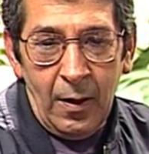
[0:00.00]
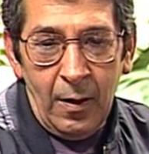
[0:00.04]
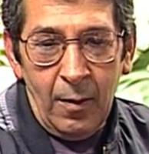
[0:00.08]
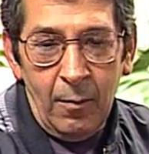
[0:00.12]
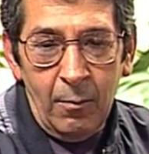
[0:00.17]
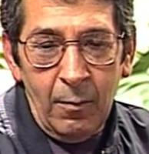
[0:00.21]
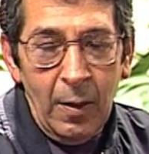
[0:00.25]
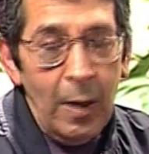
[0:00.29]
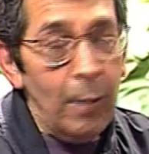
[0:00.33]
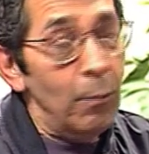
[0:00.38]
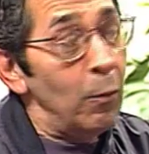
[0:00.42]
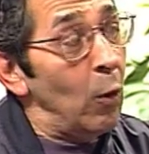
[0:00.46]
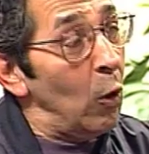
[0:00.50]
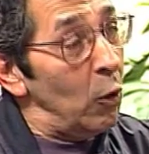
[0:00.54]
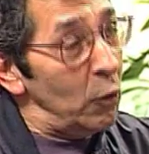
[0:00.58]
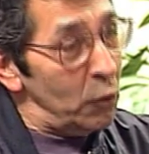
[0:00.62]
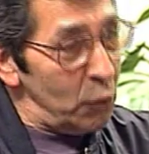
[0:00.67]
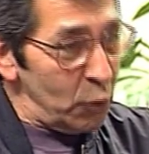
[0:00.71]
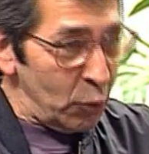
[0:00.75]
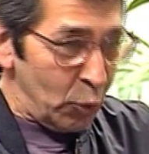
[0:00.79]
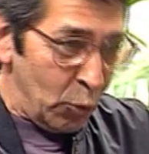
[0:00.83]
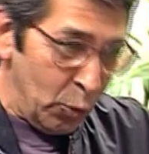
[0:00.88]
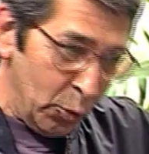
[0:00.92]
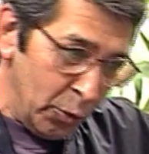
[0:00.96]
मैं बहुत
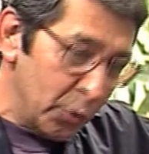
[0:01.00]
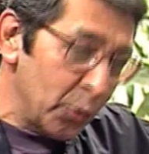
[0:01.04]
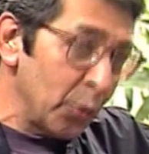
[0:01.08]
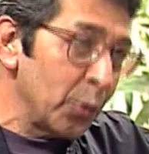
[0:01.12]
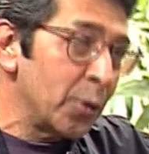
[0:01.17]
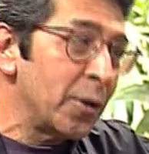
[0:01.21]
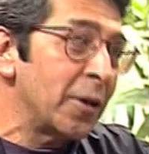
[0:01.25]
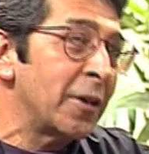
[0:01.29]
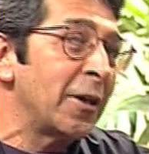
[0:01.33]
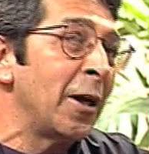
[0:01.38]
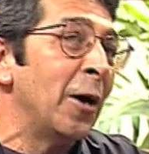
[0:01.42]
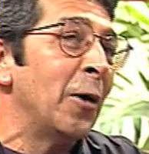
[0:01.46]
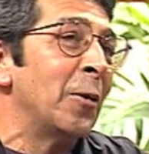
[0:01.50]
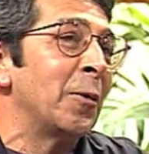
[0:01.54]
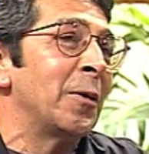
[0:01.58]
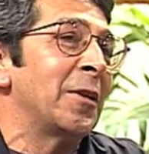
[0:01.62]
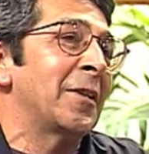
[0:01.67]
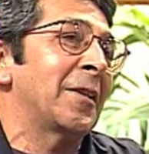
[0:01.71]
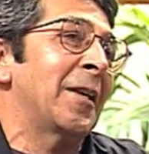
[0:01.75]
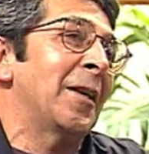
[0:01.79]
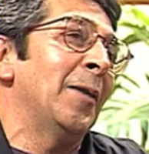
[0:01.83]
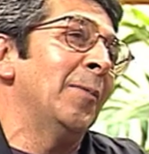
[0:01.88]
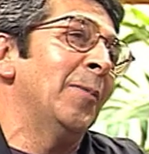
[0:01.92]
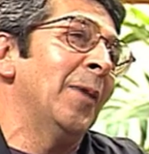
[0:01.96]
खुद सोचता हूँ
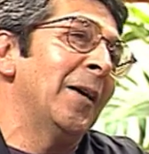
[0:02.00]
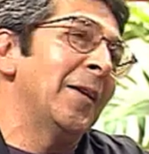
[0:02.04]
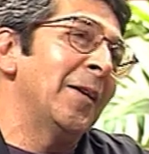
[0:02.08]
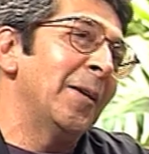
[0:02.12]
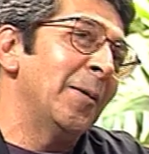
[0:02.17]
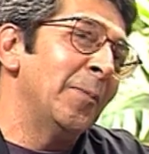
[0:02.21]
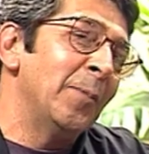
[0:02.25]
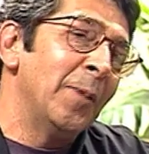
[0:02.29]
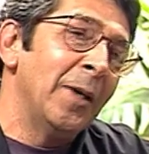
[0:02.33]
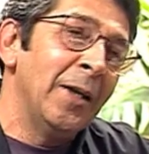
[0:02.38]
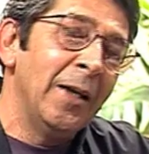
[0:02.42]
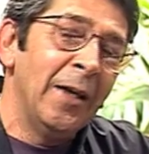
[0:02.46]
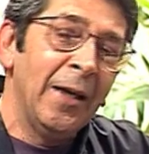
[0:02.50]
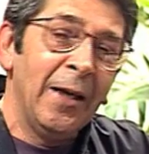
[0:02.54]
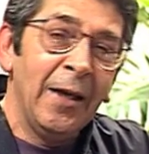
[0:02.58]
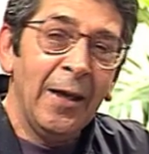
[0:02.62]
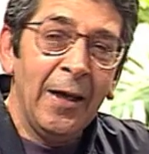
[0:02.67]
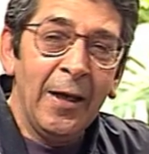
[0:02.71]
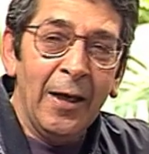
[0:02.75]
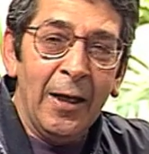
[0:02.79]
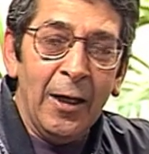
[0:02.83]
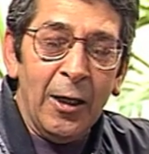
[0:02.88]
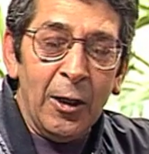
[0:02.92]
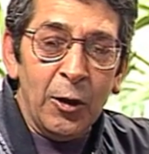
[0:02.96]
इसके बारे में
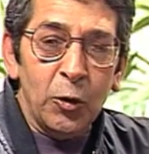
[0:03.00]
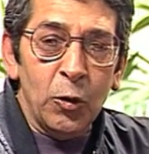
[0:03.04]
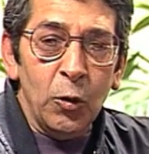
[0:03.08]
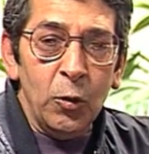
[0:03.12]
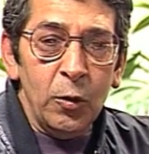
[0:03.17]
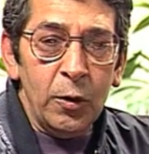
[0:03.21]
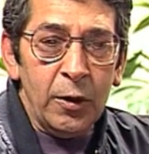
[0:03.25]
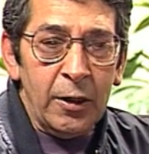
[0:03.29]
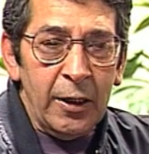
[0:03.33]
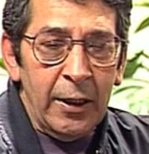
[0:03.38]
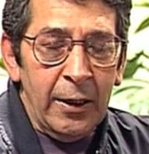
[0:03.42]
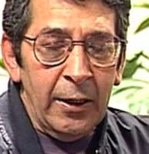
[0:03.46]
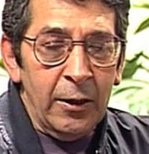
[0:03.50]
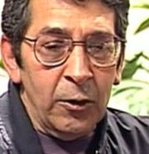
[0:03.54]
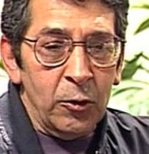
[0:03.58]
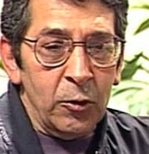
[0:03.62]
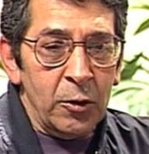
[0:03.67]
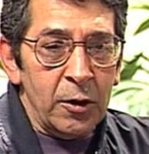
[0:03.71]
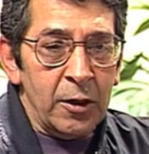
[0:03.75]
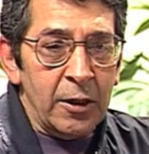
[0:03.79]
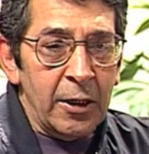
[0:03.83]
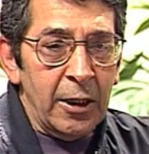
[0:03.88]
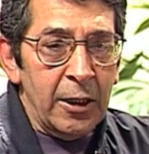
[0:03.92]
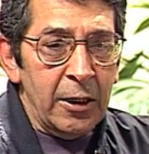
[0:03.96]
दो तीन तो
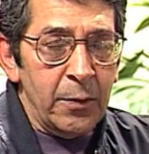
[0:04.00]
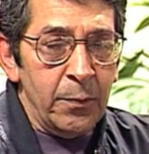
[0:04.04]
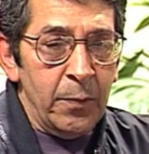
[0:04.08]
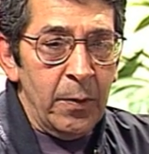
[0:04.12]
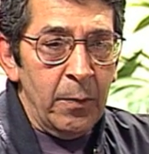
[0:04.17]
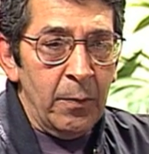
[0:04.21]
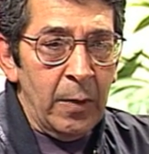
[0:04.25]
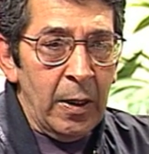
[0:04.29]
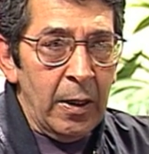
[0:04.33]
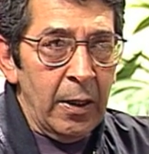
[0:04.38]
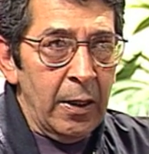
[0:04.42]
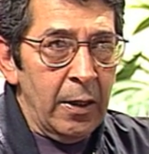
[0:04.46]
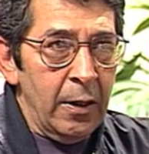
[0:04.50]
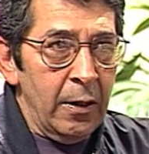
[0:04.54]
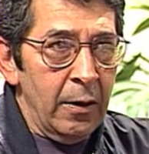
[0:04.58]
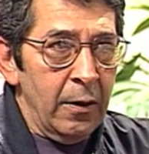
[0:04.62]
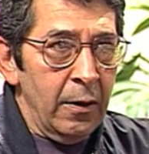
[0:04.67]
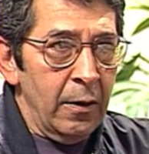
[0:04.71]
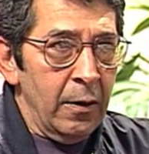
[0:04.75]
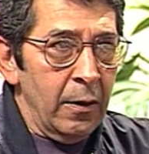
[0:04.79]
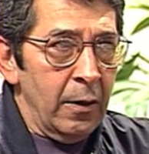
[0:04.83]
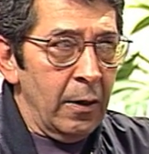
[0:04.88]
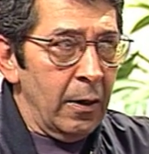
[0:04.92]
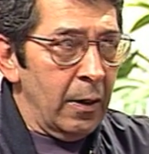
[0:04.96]
स्टेज पे मैंने
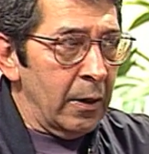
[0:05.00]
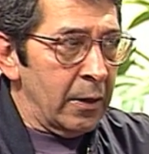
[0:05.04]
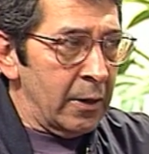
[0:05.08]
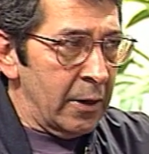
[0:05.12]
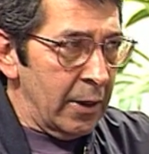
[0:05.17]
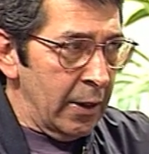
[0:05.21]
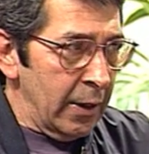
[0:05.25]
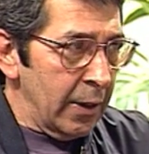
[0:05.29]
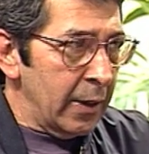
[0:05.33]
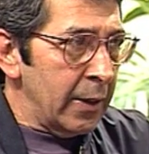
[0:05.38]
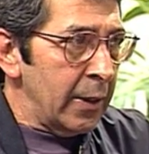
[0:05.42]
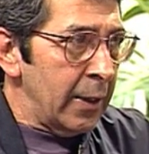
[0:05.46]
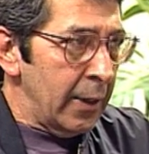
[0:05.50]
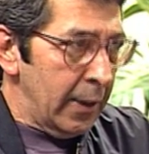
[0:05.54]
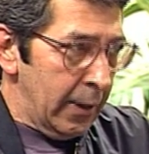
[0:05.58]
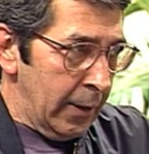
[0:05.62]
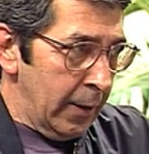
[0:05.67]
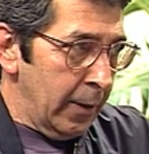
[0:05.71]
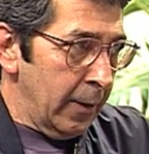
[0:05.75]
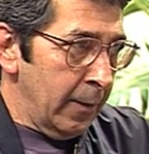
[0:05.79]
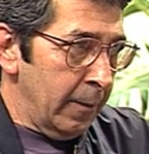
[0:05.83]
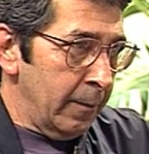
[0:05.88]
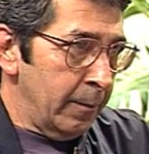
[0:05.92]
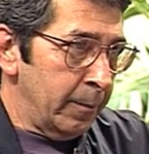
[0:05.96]
अच्छे किए
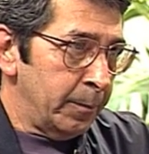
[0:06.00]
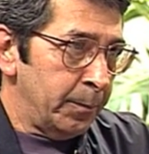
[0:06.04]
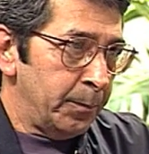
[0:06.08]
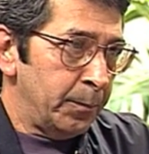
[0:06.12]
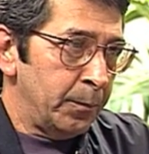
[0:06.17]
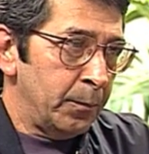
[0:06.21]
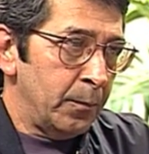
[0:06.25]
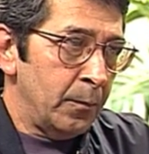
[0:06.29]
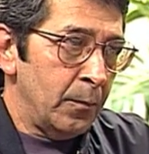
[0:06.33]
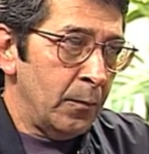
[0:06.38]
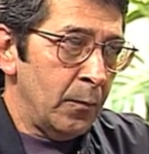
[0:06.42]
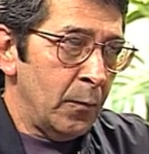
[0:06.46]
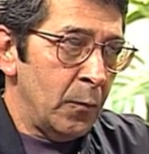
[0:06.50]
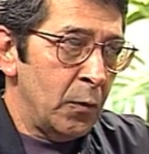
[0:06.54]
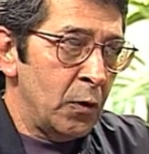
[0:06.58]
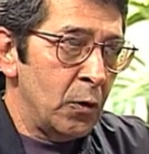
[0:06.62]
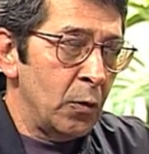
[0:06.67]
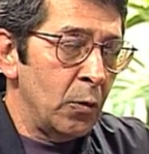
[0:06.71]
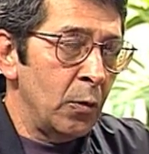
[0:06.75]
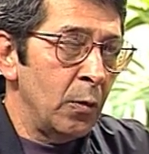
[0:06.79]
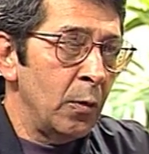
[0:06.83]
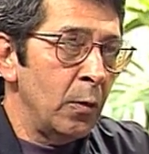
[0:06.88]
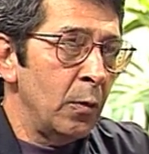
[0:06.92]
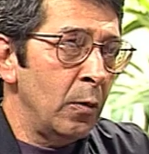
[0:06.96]
हैं हम्म।
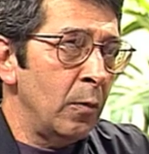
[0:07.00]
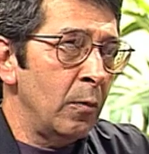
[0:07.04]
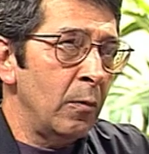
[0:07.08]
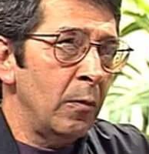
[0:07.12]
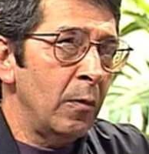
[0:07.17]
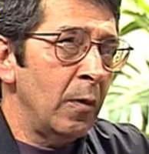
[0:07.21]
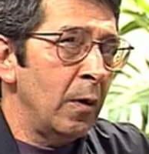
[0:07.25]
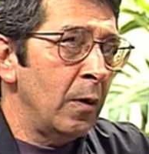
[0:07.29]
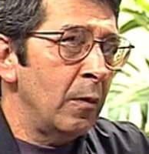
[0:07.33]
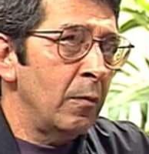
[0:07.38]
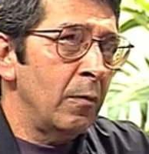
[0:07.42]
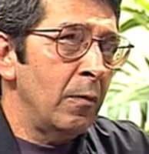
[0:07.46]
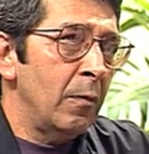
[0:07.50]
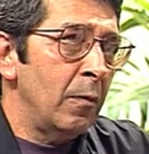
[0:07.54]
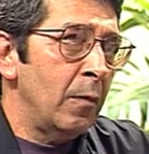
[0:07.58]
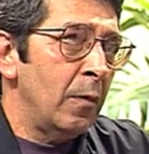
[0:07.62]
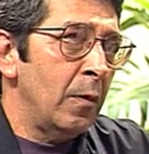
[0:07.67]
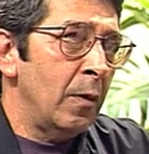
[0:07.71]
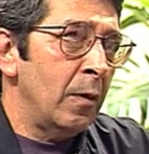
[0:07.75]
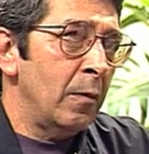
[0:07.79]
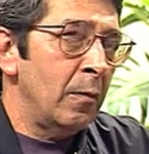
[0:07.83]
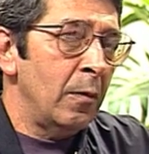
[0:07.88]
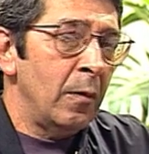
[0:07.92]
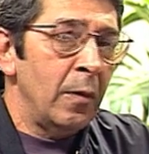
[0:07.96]
जो
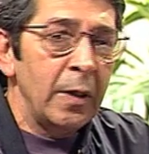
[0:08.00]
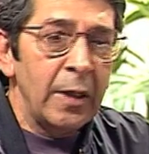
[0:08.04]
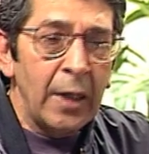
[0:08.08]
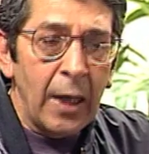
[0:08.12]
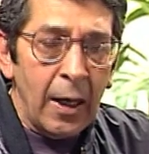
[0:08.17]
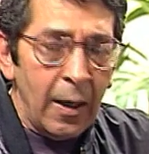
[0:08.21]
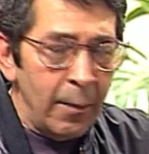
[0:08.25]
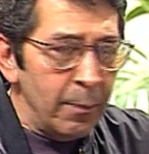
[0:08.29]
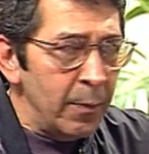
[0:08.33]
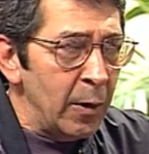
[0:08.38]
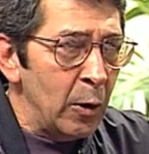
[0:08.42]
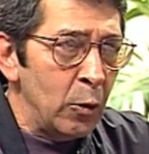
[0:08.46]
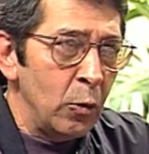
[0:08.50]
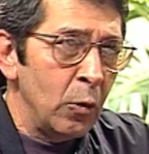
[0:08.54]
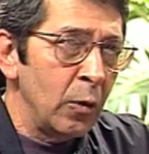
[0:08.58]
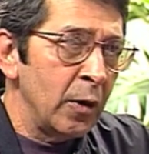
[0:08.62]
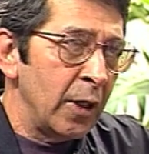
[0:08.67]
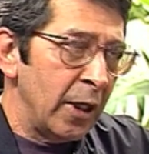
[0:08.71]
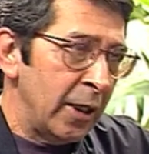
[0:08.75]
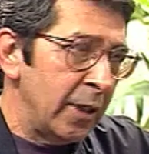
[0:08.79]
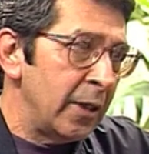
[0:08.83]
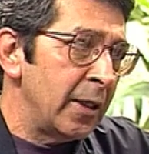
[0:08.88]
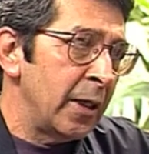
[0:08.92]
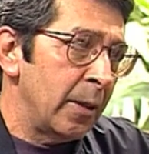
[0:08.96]
यहाँ पे लोग
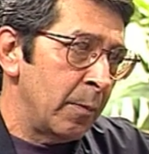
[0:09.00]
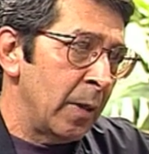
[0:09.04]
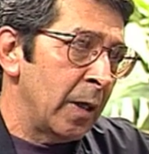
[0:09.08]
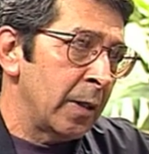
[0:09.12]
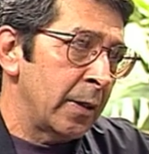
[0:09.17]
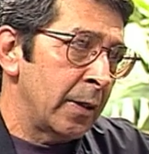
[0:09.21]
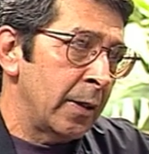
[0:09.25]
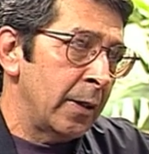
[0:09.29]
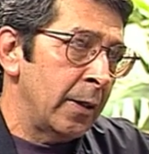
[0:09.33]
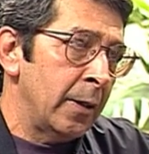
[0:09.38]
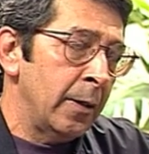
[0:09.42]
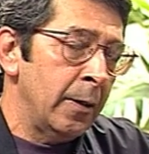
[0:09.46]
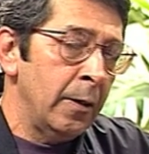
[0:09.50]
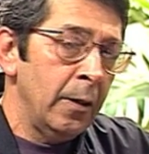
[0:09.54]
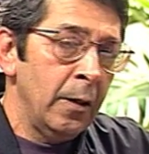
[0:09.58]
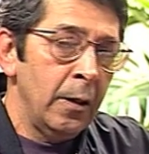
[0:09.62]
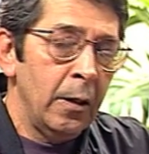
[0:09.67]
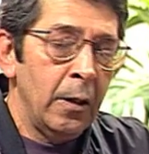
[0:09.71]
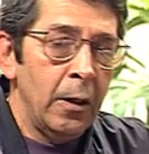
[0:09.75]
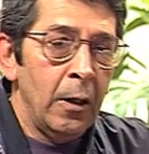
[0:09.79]
नहीं देख पाते हैं हम्म।